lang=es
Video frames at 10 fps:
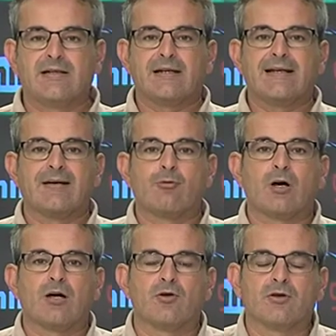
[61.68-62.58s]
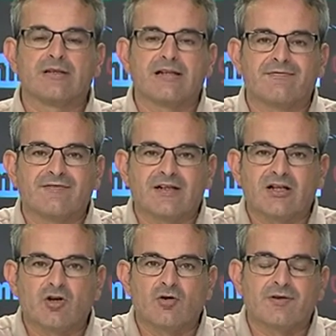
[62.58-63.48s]
el abogado de AFE
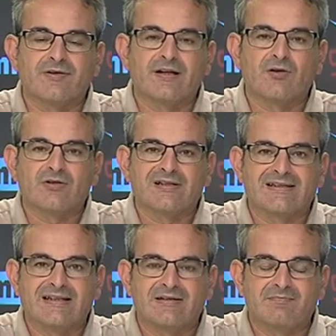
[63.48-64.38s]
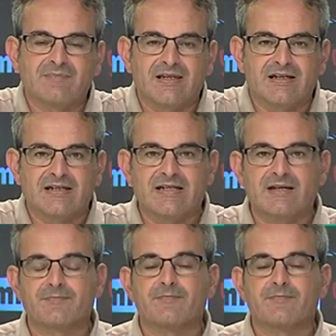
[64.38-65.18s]
Gonzalo de Medinilla.